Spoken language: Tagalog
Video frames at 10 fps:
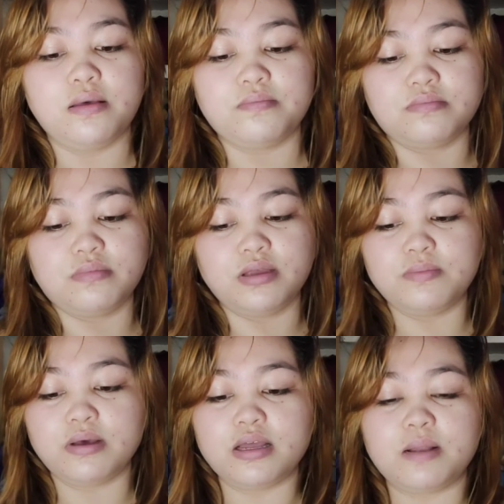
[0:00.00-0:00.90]
may
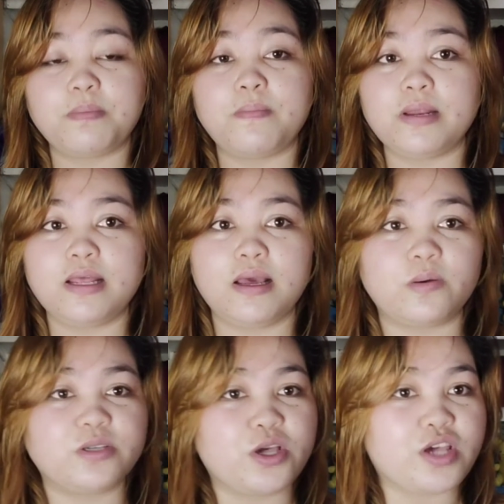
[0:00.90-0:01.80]
mga napamili ako
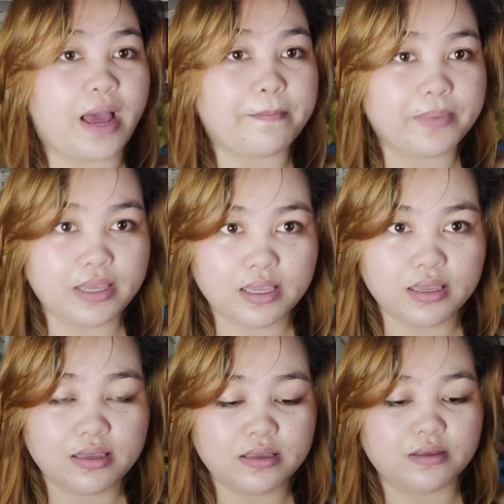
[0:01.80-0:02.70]
sa Shopee,
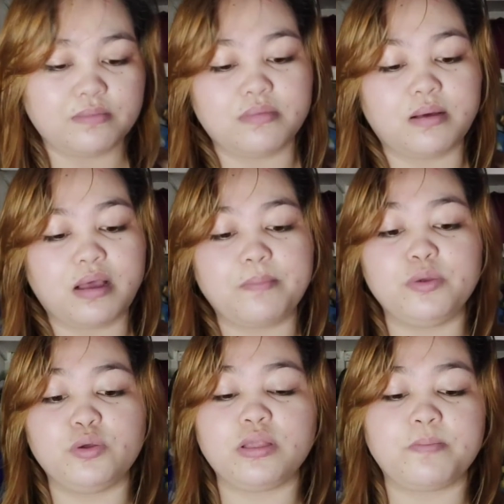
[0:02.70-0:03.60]
mga
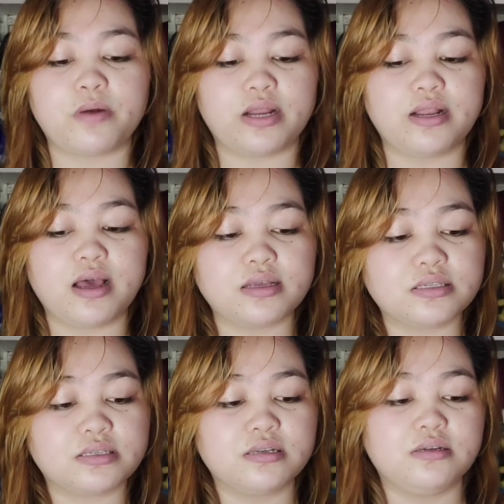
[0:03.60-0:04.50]
beauty
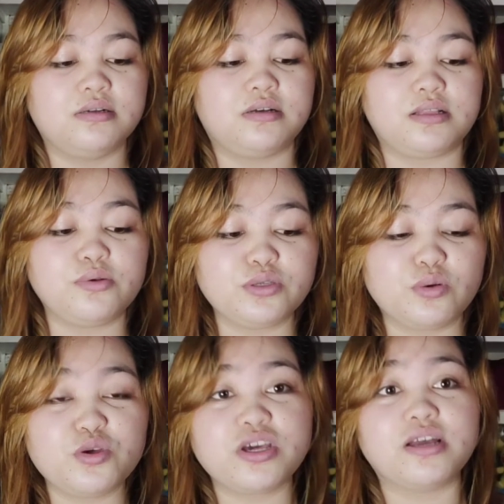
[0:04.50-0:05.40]
products. At gusto
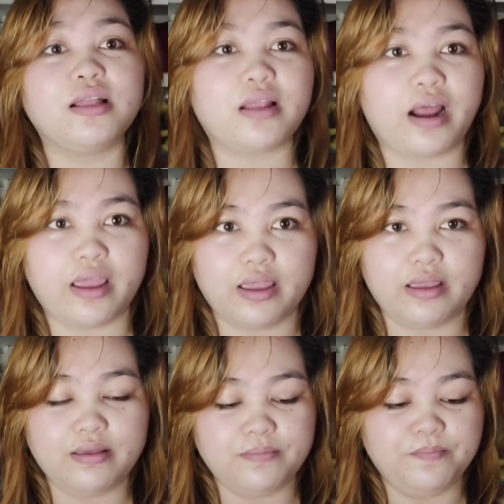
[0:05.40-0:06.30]
ko siyang i-try
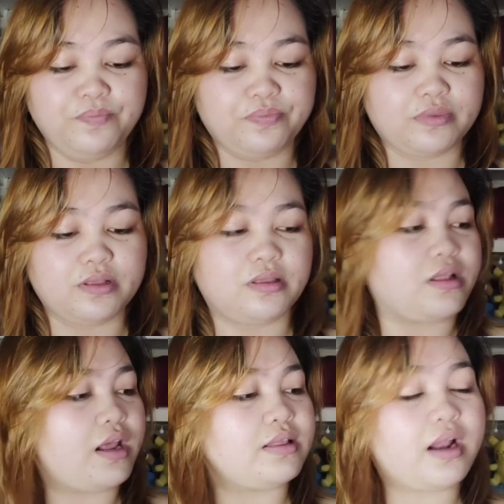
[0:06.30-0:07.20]

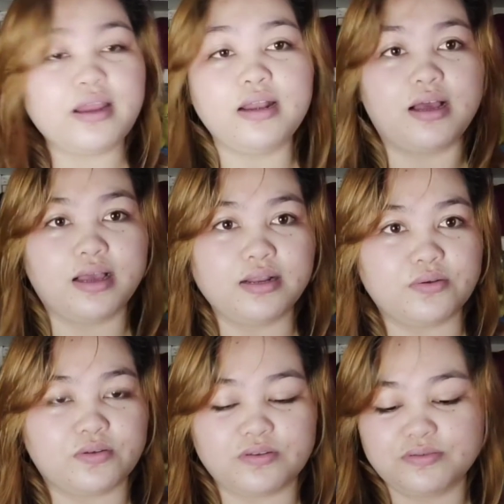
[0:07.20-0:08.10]
Try-try lang,
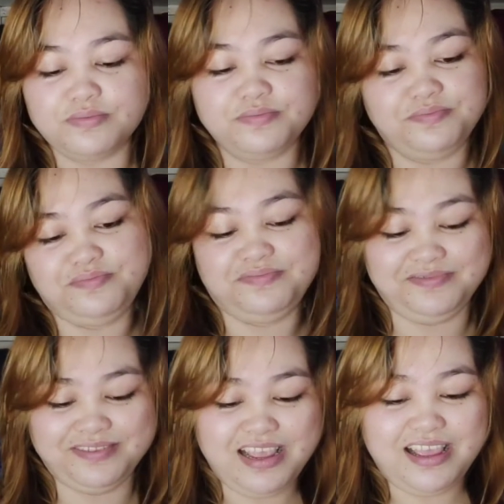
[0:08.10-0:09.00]
ganun.
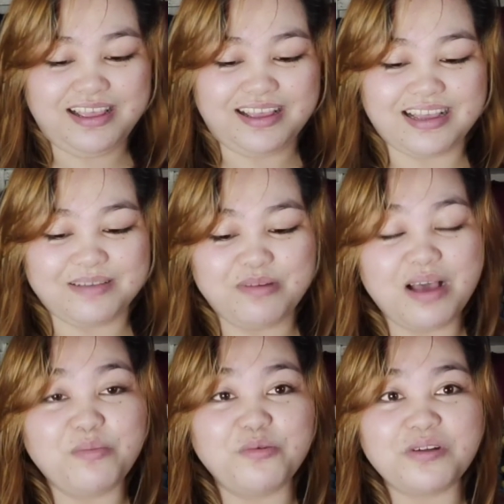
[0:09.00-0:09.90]
Mga
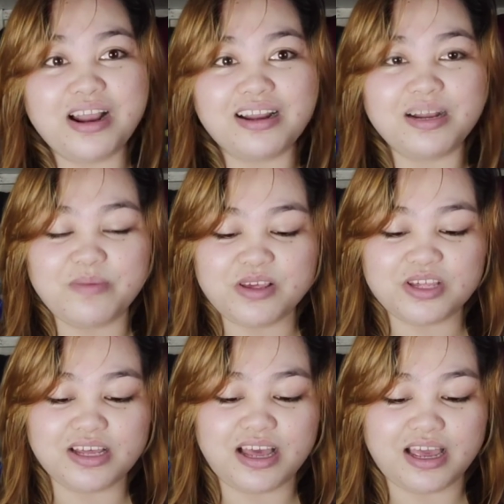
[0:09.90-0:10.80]
mura lang naman siya,
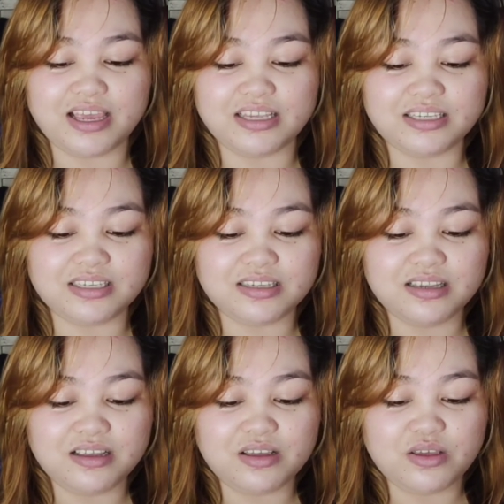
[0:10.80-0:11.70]
guys.
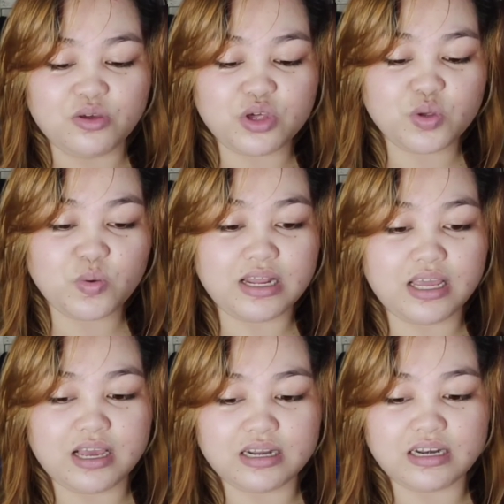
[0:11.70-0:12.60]

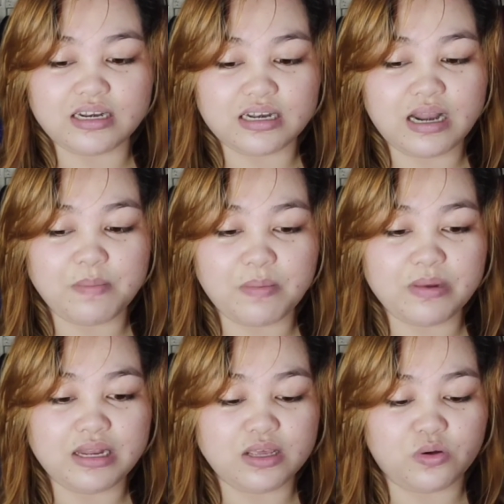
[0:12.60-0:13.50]
Usually, ang
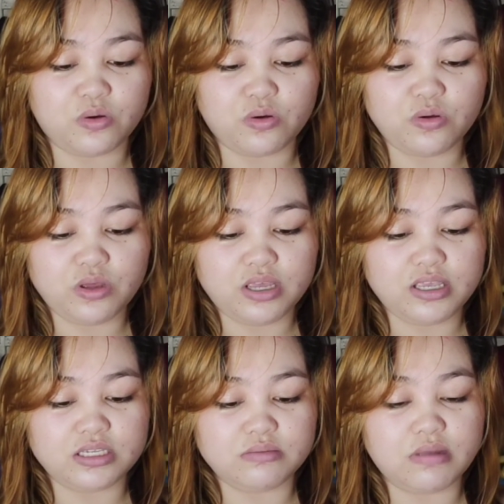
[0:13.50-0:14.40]
napamili ko
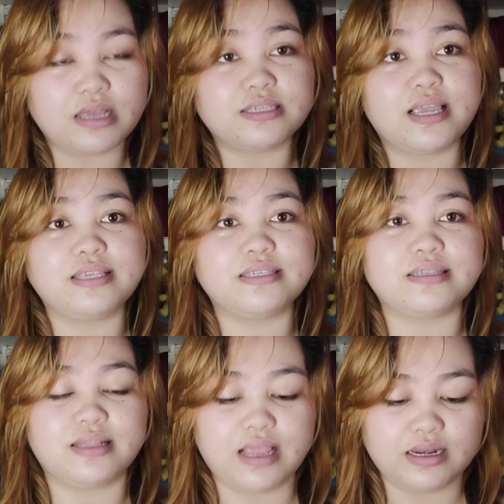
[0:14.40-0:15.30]
is mga size
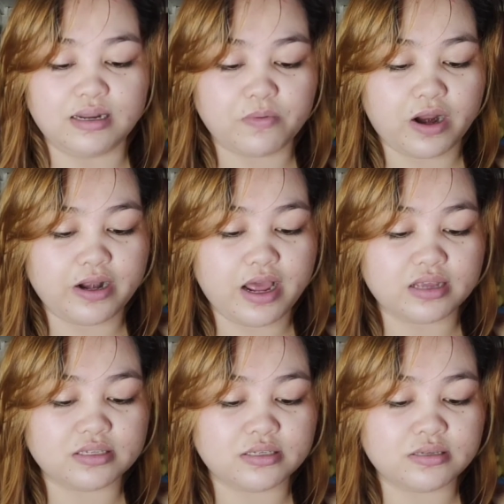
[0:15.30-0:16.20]
lady
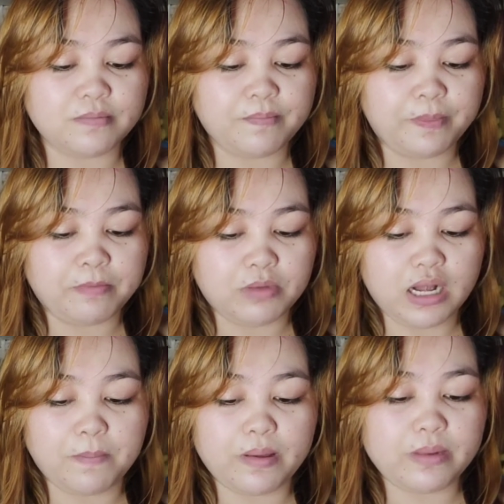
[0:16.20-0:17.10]
products. May
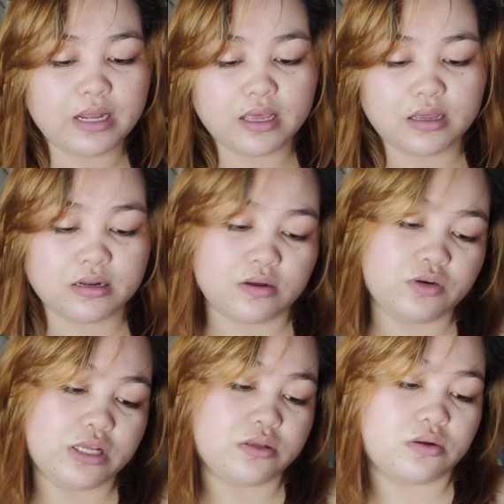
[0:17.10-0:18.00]
napamili ako
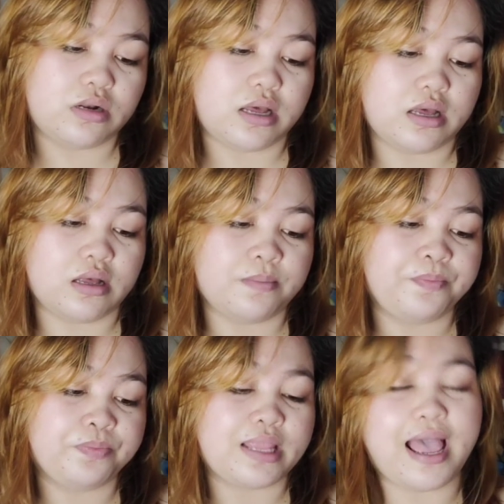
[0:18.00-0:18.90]
dito na
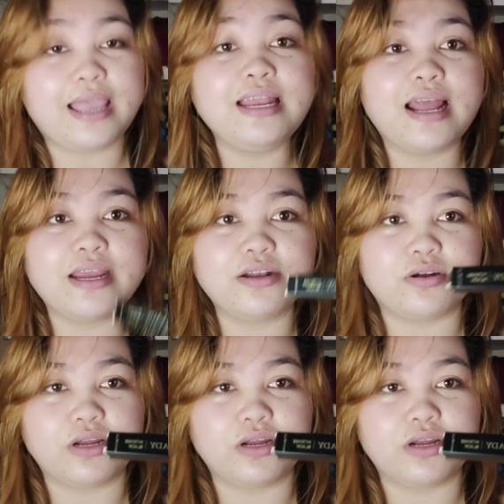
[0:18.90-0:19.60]
eyeliner.